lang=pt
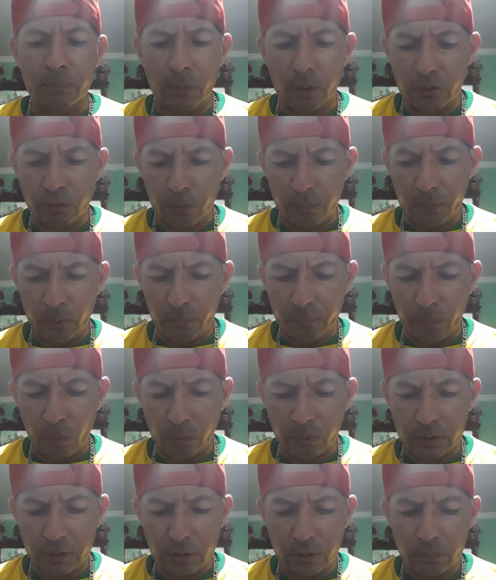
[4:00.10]
pode comer um
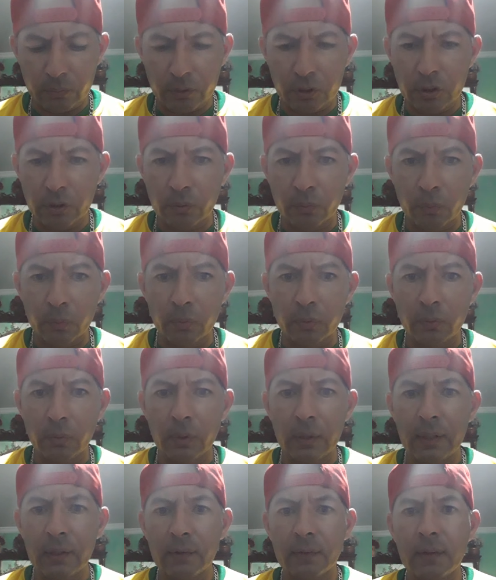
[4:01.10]
pouquinho de tudo,